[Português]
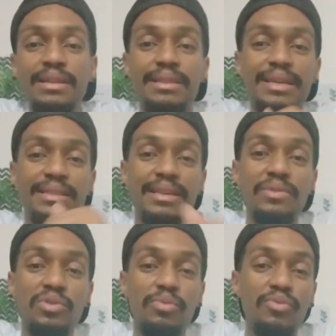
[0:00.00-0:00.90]

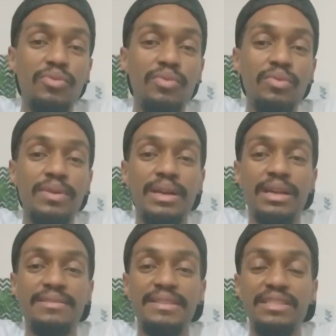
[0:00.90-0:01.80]
tratado como, eh,
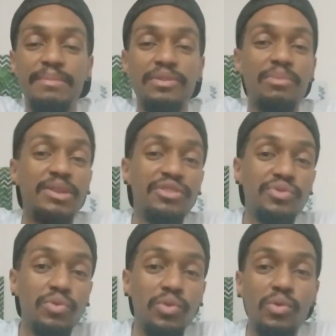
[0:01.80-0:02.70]
às vezes é chamado como
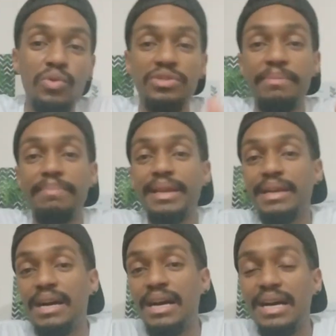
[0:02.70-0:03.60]
cachorro, de
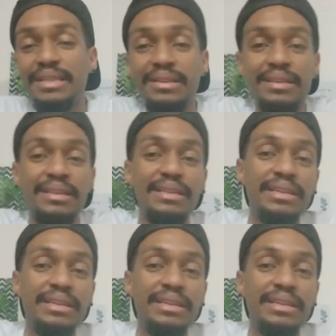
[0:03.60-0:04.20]
empregada,